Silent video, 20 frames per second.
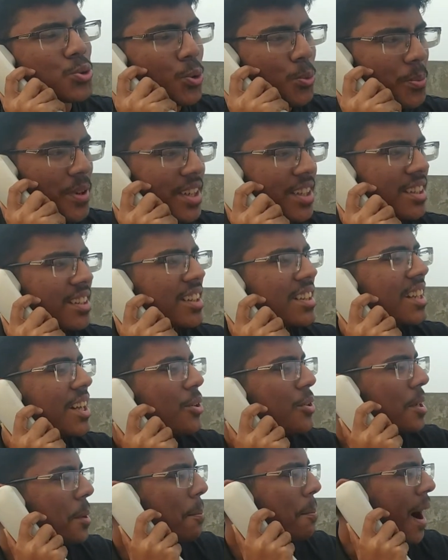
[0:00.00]
জমিটাতে না
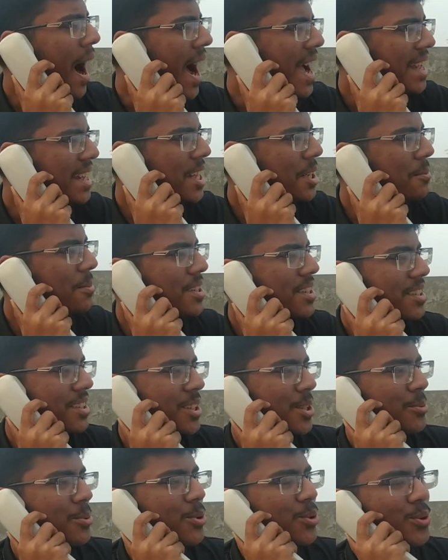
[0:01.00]
হলে ভাইকে বেঁচে
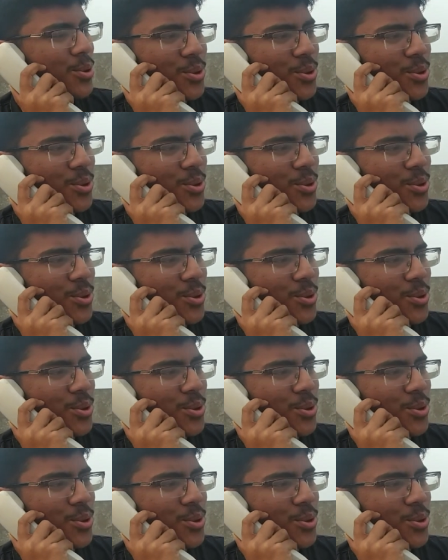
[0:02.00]
দেবো